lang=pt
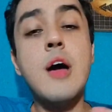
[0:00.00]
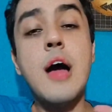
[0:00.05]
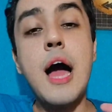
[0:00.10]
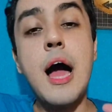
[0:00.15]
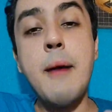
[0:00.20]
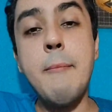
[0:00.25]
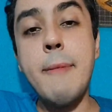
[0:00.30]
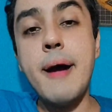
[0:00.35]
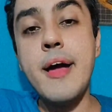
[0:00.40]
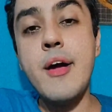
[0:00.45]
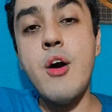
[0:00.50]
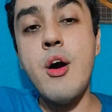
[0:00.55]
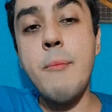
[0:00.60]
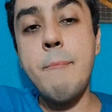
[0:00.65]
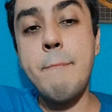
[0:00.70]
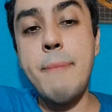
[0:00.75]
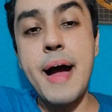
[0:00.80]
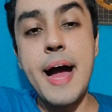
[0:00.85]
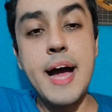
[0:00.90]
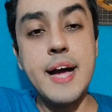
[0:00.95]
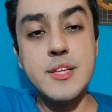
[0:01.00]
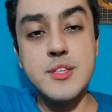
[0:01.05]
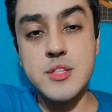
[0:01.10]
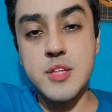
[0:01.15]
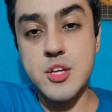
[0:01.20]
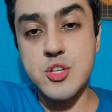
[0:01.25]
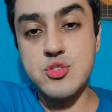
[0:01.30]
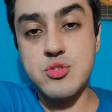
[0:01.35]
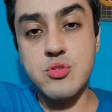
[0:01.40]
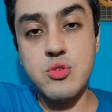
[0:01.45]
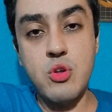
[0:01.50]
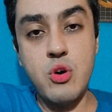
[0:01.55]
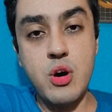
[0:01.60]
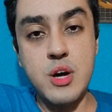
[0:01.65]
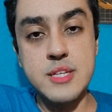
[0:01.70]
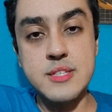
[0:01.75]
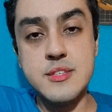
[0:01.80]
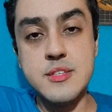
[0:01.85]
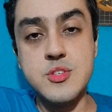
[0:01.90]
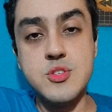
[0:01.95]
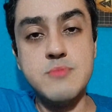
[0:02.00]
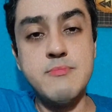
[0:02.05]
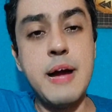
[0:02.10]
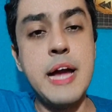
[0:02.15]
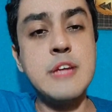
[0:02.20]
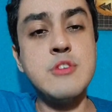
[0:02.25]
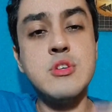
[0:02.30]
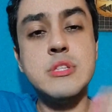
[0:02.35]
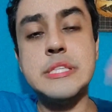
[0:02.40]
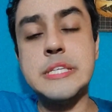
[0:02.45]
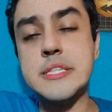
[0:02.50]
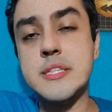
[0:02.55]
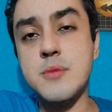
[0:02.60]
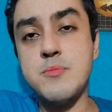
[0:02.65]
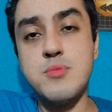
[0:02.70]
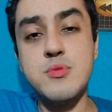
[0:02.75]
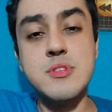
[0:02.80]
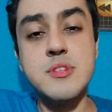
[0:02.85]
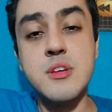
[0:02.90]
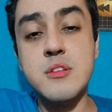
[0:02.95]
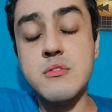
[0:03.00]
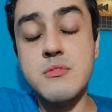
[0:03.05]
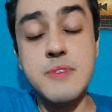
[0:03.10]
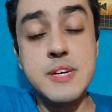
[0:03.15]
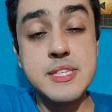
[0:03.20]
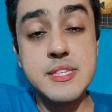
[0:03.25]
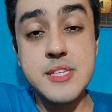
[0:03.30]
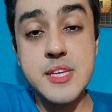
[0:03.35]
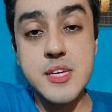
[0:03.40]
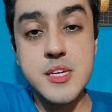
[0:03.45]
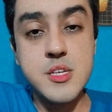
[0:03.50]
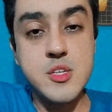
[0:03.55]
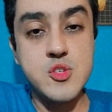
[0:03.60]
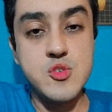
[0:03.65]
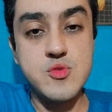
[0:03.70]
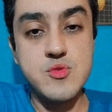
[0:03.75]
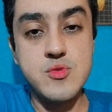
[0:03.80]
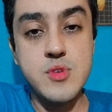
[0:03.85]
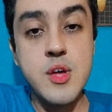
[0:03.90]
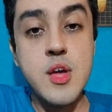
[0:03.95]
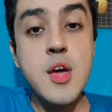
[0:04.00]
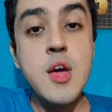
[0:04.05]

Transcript: a maior parte das glosas, mais de 80%, vai ser isso.